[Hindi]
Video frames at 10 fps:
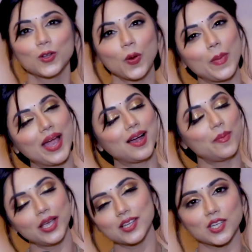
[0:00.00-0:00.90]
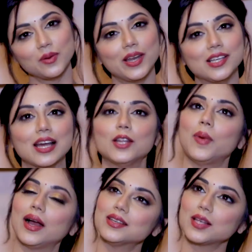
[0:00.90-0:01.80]
तो मैं कभी किचन में नहीं जाती
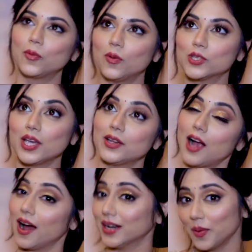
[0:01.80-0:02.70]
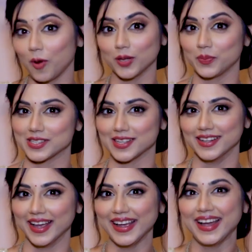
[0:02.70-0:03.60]
बाकी सबको मुझे खाना बहुत
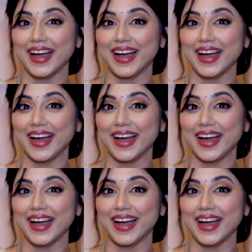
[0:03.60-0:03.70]
पसंद है